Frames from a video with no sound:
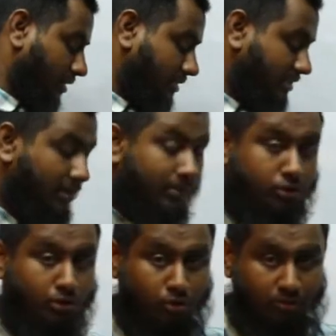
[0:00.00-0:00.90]
হতেছে যে আমরা
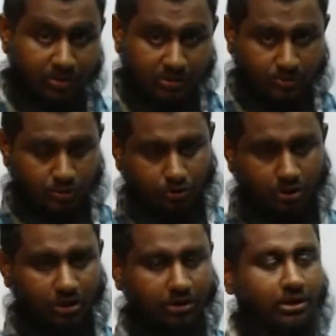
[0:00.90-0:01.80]
যদি কোনো বীজ ফসল
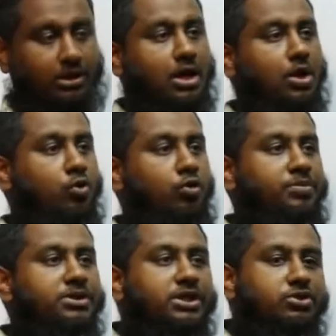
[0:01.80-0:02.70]
অর্থাৎ কোনো
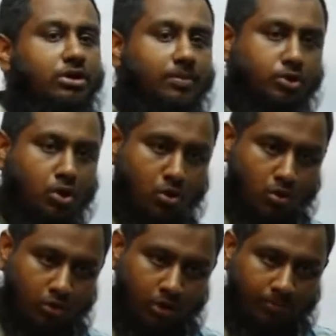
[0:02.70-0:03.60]
বীজকে যদি আমরা
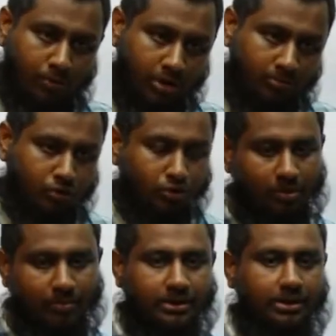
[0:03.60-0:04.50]
সংরক্ষণ করে পরের বছর
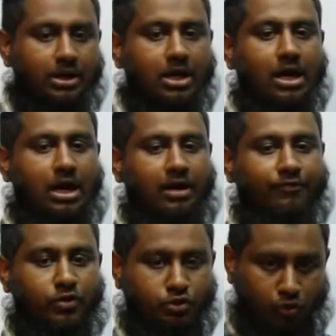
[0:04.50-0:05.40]
আমাদের
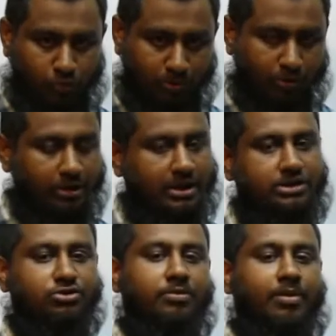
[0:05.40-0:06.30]
ফসল উৎপাদনের
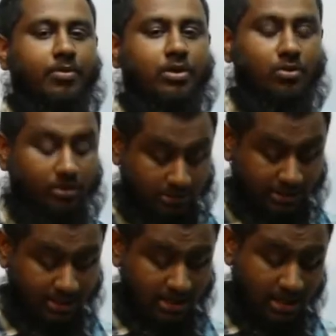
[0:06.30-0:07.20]
কাজে যদি ব্যবহার করতে
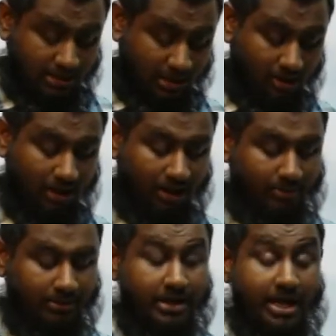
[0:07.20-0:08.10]
চাই তাহলে
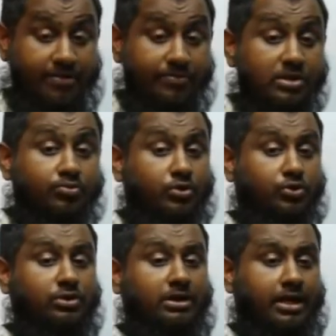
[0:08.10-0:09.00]
আমাদের এই বীজ
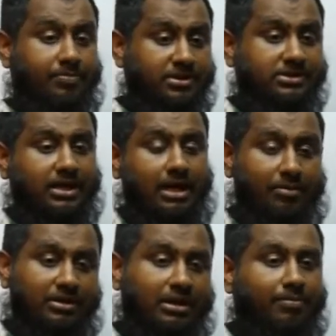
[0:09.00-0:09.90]
ফসলটা এই বীজটাকে
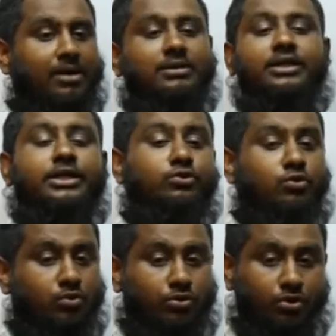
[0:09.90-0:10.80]
আমাদেরকে মাঠ থেকে
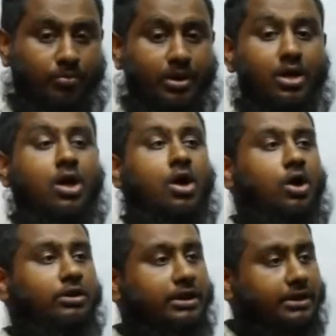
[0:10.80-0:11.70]
শুরু করতে হবে
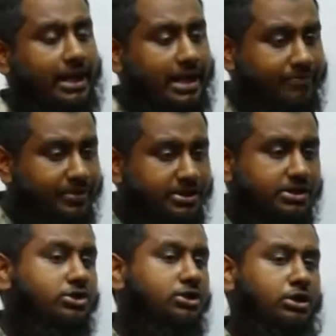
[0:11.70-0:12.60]
অর্থাৎ এই বীজটি
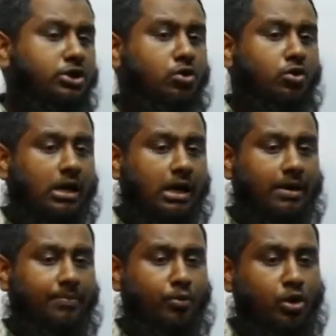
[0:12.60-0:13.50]
যখন
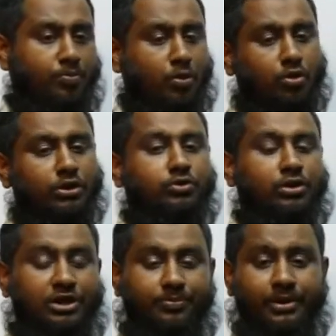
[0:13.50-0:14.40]
পরিপক্কতা
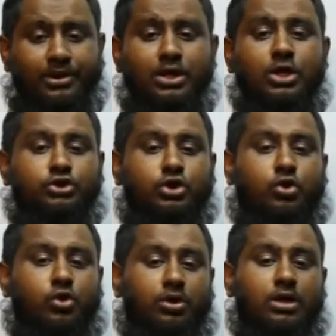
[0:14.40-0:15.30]
চলে আসবে
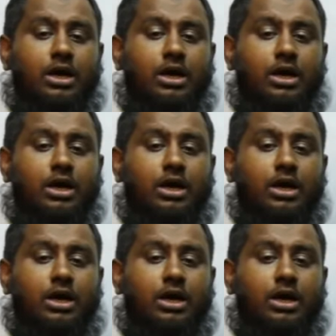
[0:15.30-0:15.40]
যখন